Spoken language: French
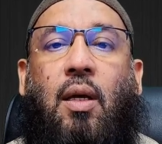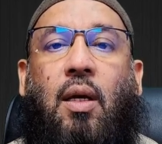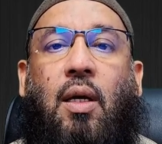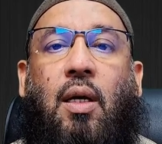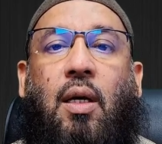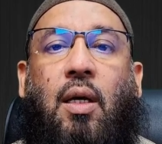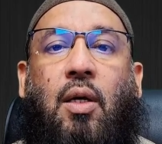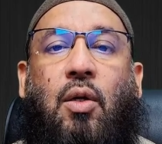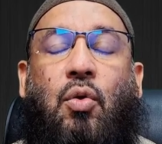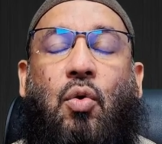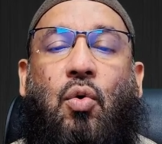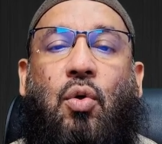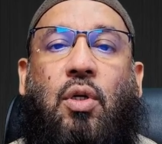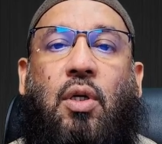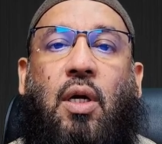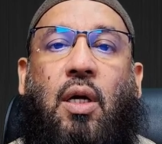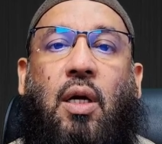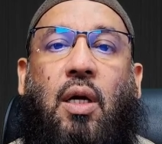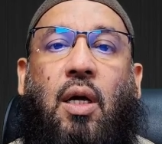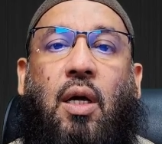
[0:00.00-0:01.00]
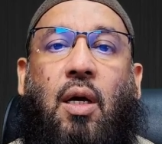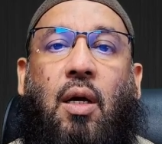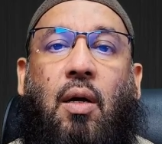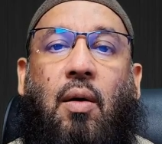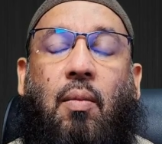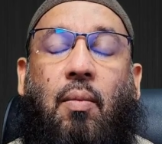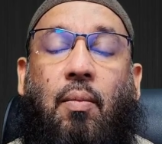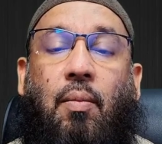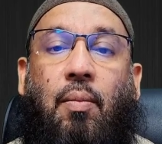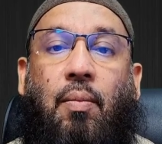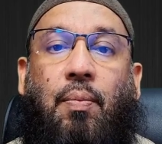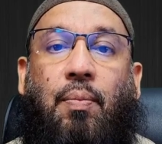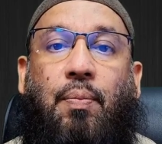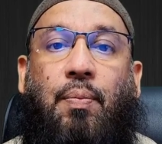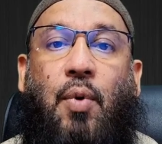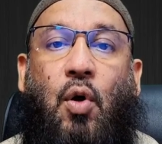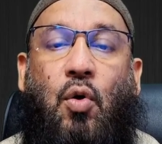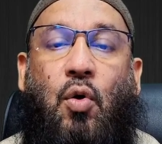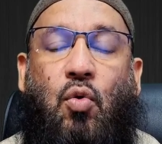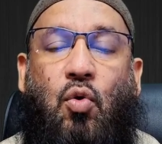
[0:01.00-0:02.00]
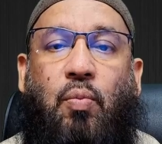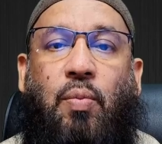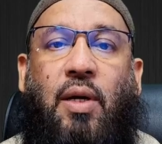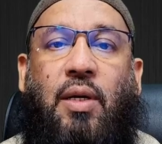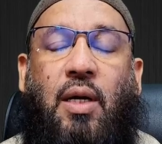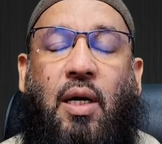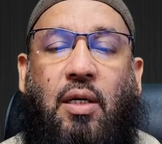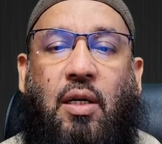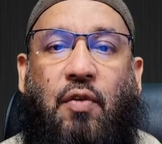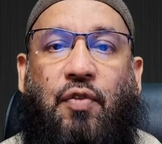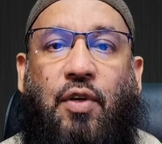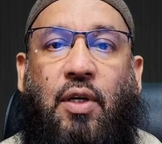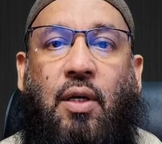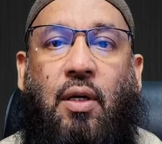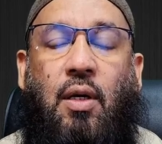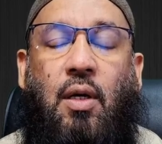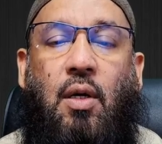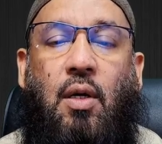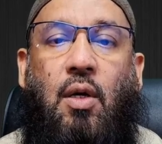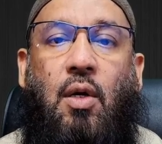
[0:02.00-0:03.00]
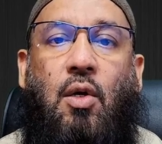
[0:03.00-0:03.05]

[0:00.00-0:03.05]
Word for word: et donc, euh, par contre, ben Hanafi,